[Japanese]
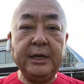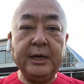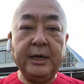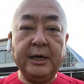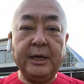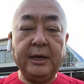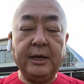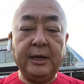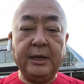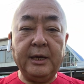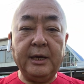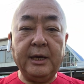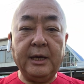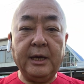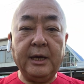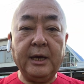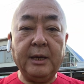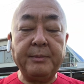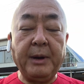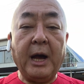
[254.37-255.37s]

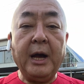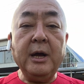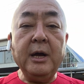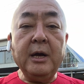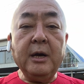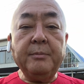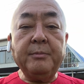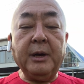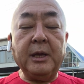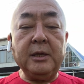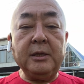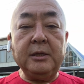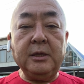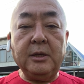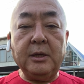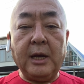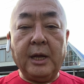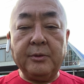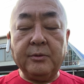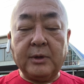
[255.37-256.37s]
えー、まま
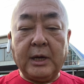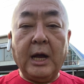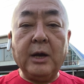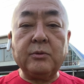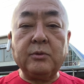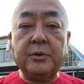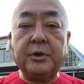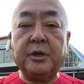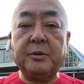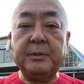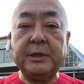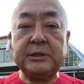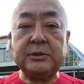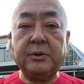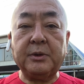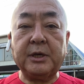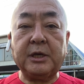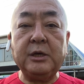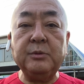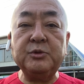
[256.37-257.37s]
にあの韓国に行きます
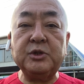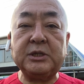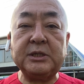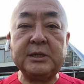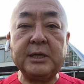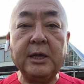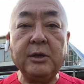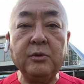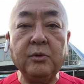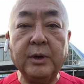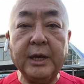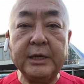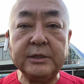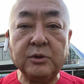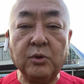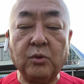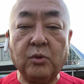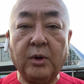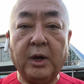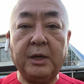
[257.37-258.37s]
とねキムチ専用冷
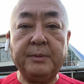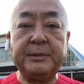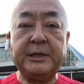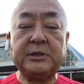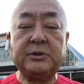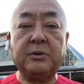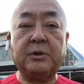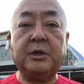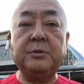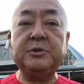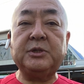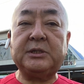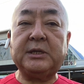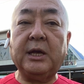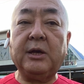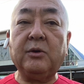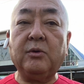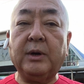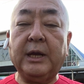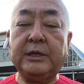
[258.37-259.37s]
蔵庫がありますのでキムチ
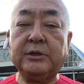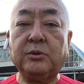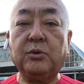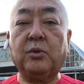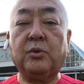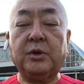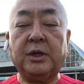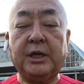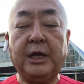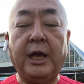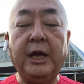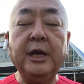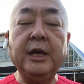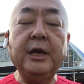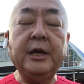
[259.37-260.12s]
専用冷蔵庫でね